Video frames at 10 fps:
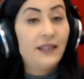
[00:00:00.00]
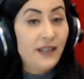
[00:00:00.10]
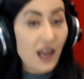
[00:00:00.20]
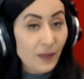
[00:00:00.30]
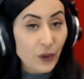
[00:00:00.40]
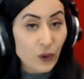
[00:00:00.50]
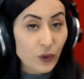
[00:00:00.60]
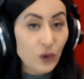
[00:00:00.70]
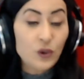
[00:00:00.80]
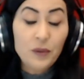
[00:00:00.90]
Ne
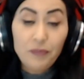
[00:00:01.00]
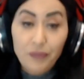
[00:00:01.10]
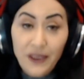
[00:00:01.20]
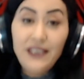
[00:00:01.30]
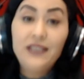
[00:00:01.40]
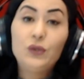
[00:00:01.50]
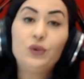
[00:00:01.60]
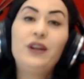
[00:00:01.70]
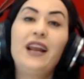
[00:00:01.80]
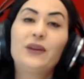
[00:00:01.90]
yapıyoruz? Biz
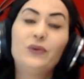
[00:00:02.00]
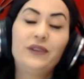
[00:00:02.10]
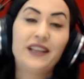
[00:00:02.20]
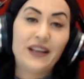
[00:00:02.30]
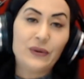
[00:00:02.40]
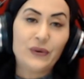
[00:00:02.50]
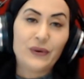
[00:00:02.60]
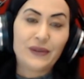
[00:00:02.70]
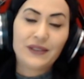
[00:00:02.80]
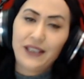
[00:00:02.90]
güzel günlere
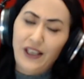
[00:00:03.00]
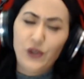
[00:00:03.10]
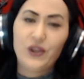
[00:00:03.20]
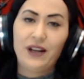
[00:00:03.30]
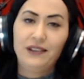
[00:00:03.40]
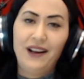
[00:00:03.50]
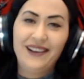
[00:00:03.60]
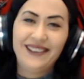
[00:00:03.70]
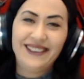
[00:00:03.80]
yürüyoruz inşallah.